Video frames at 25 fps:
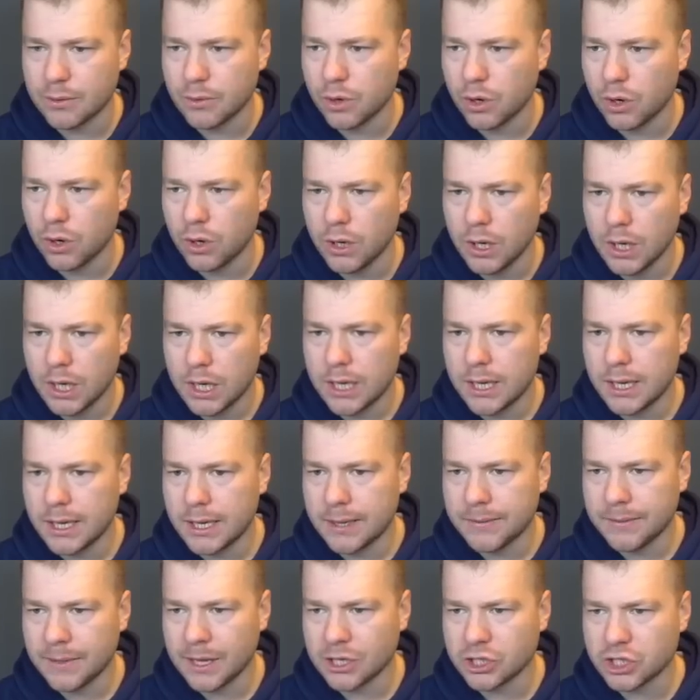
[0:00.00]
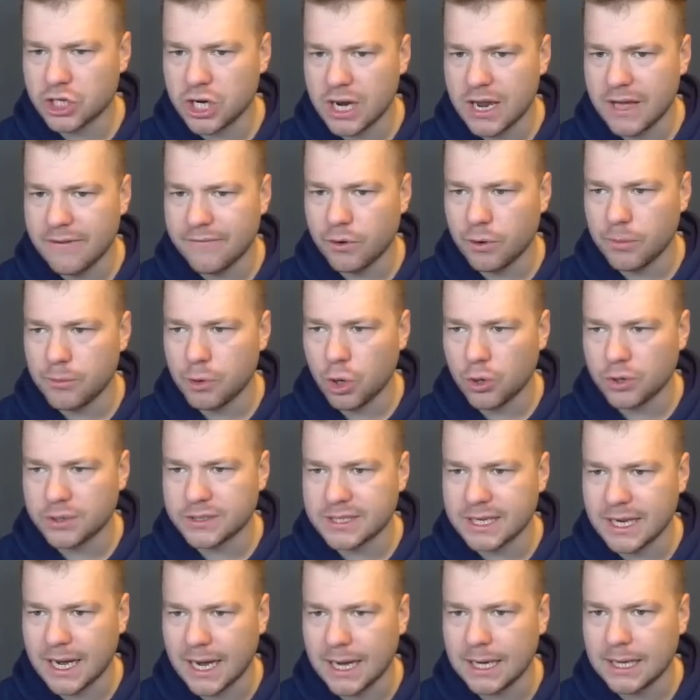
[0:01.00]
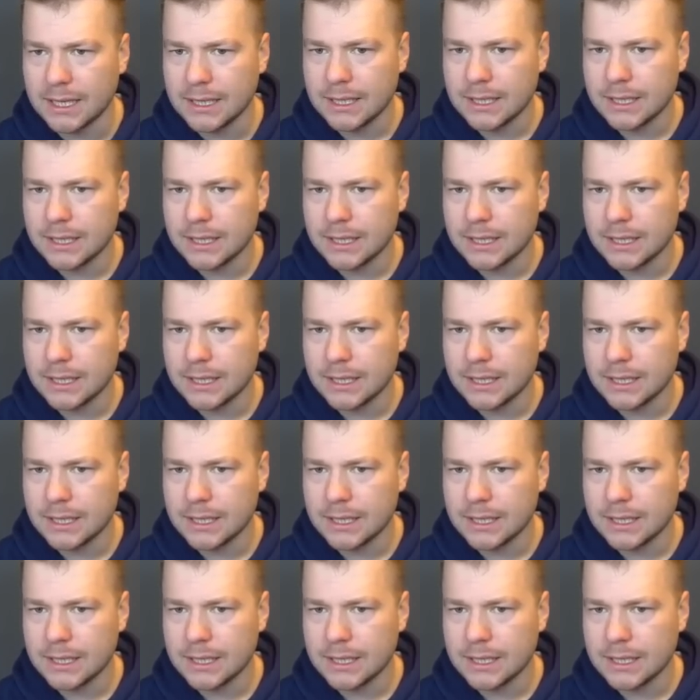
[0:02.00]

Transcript: go e, nasz lewy obrońca.